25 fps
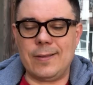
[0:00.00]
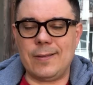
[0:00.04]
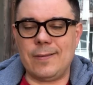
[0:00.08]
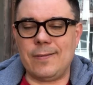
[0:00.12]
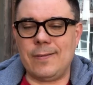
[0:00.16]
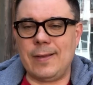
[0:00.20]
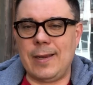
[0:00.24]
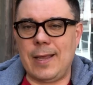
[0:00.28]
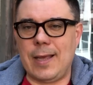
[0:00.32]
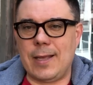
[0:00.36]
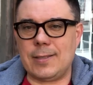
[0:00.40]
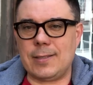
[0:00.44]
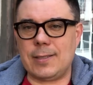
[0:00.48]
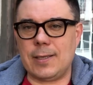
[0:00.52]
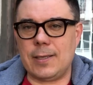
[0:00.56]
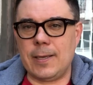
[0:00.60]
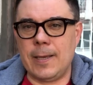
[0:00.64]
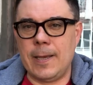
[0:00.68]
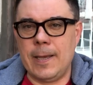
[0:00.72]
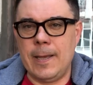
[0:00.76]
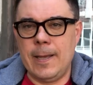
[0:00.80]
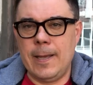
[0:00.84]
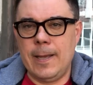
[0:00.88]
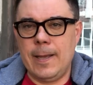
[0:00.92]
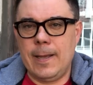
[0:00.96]
12
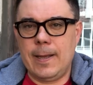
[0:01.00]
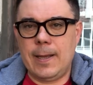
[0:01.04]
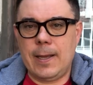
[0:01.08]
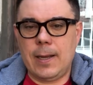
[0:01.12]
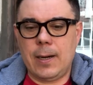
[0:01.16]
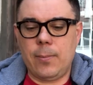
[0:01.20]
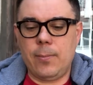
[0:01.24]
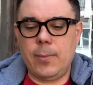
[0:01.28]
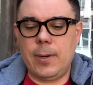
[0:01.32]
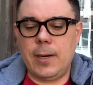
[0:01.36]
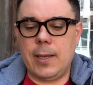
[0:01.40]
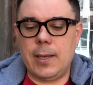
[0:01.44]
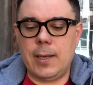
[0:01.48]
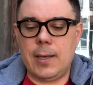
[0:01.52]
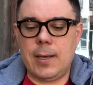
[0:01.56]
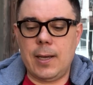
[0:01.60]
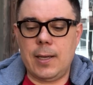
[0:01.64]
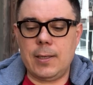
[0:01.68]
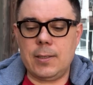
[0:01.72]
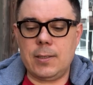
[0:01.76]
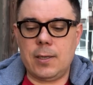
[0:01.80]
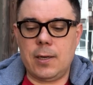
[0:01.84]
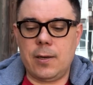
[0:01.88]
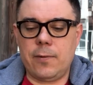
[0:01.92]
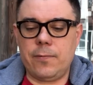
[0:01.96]
кораблей и
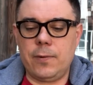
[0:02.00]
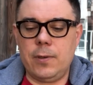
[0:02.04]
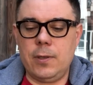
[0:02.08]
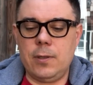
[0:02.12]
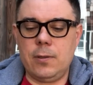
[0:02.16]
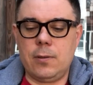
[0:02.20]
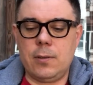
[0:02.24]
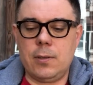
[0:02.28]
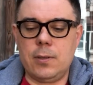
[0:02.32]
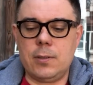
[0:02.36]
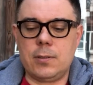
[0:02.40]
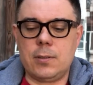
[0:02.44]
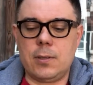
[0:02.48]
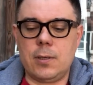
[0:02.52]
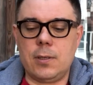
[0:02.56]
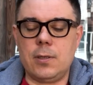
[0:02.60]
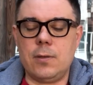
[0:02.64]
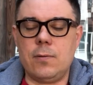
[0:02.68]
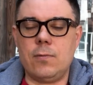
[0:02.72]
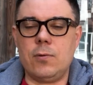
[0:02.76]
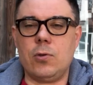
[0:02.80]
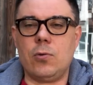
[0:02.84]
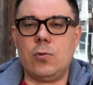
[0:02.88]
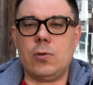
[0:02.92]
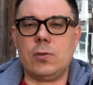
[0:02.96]
катеров и
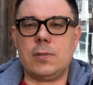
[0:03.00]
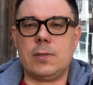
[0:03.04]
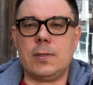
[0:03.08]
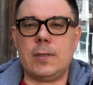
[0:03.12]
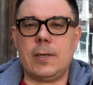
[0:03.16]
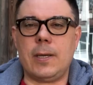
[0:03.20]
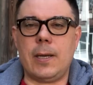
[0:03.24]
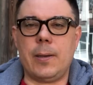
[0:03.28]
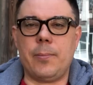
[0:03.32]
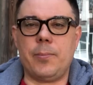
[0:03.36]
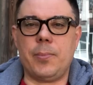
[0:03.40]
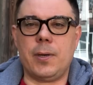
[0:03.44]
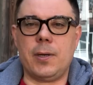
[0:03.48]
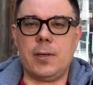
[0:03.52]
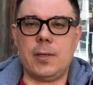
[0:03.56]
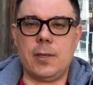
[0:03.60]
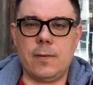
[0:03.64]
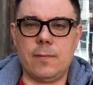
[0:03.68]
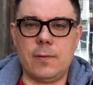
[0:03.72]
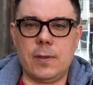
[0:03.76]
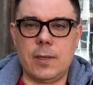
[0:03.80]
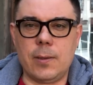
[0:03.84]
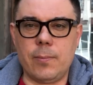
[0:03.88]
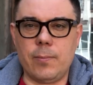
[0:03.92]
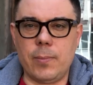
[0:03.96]
390
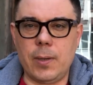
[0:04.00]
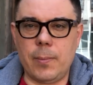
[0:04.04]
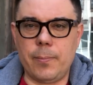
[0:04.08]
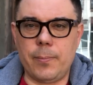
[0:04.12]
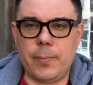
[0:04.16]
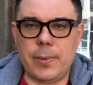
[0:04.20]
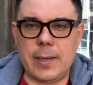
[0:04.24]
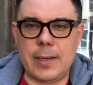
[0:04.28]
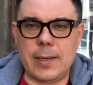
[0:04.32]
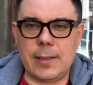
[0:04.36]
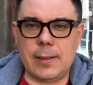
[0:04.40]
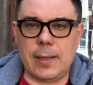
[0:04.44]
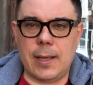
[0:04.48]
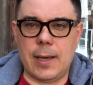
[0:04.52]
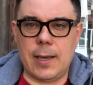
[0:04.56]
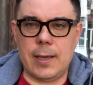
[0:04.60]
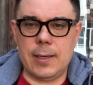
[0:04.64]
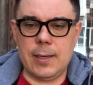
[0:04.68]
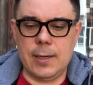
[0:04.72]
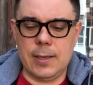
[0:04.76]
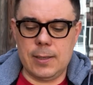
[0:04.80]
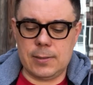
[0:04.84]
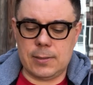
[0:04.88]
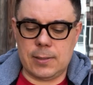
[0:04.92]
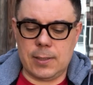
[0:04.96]
оперативных БПЛА
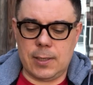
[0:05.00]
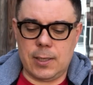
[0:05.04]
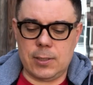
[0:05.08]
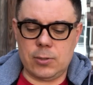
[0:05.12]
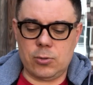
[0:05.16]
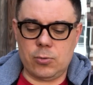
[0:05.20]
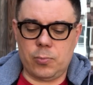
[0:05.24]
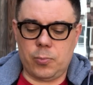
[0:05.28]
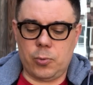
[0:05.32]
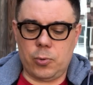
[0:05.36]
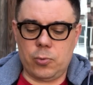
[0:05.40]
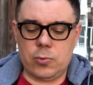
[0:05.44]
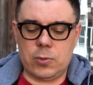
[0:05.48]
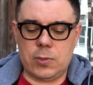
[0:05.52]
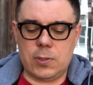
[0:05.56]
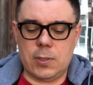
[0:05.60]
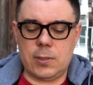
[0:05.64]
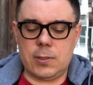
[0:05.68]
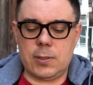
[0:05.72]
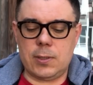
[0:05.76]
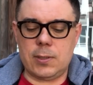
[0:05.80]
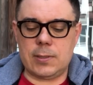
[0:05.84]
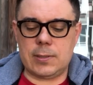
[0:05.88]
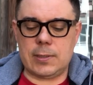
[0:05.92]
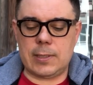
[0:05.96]
или сразу плюс
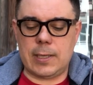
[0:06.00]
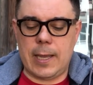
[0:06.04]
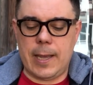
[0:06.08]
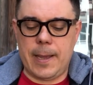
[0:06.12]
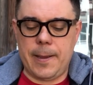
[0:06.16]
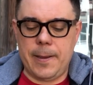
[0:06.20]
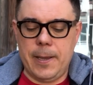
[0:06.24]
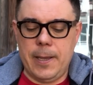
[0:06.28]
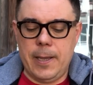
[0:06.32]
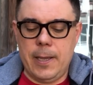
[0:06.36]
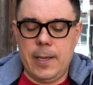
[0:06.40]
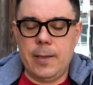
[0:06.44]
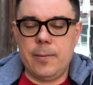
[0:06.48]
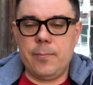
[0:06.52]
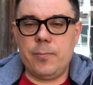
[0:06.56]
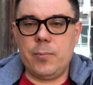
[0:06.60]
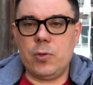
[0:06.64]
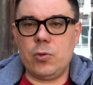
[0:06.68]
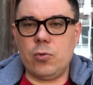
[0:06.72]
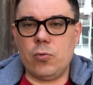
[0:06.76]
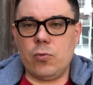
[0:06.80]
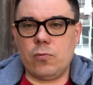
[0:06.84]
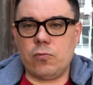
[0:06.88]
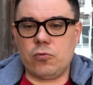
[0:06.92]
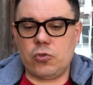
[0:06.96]
10 за
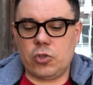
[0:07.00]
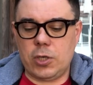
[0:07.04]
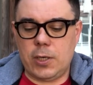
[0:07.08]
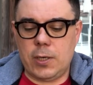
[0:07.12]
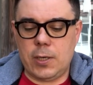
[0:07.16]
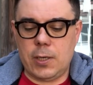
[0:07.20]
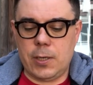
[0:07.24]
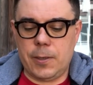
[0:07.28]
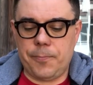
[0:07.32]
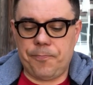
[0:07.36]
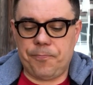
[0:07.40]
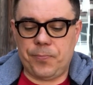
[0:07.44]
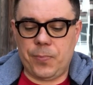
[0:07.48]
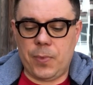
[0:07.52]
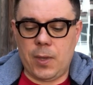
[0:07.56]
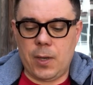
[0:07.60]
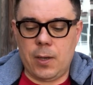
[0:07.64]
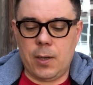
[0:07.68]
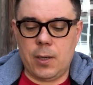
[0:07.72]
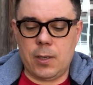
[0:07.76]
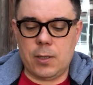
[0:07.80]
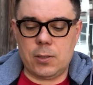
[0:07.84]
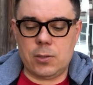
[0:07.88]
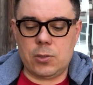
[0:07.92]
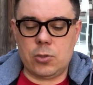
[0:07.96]
минувшие
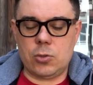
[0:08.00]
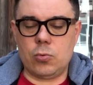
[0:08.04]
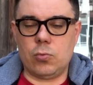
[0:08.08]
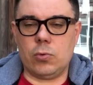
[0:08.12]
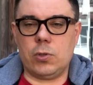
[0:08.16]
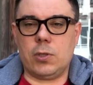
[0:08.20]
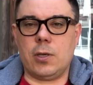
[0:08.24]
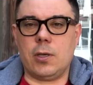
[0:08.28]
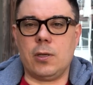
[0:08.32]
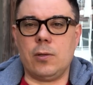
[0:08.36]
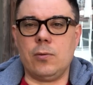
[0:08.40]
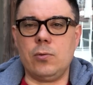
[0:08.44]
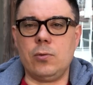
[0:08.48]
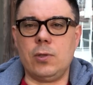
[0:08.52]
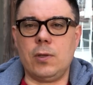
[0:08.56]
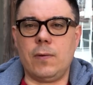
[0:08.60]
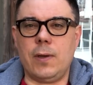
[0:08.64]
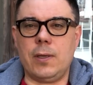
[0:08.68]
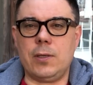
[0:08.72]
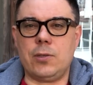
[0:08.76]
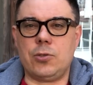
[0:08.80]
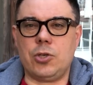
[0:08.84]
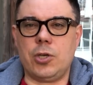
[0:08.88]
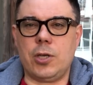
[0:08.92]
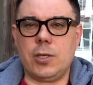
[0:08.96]
э, сутки. Ну
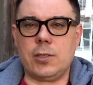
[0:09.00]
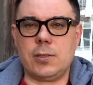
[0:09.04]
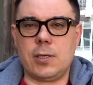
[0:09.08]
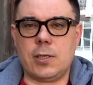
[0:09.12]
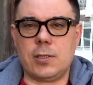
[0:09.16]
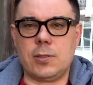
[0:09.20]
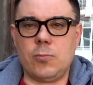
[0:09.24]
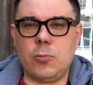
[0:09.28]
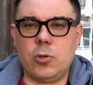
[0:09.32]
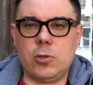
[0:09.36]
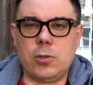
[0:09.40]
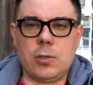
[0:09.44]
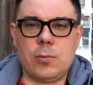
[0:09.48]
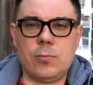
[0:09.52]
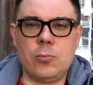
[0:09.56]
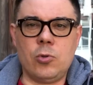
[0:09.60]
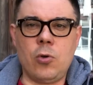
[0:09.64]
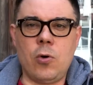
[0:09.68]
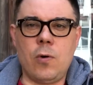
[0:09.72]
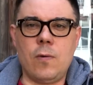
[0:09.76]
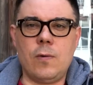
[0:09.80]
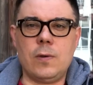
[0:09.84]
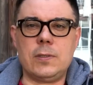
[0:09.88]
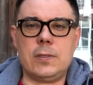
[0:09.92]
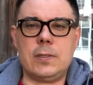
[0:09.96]
давайте сейчас рассмотрим
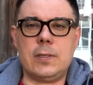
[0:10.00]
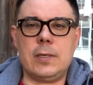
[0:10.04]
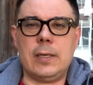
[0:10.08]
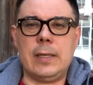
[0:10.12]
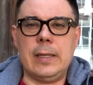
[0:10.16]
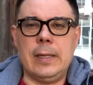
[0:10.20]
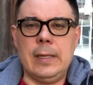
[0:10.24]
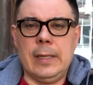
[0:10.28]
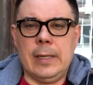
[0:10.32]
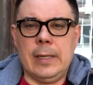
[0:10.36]
новости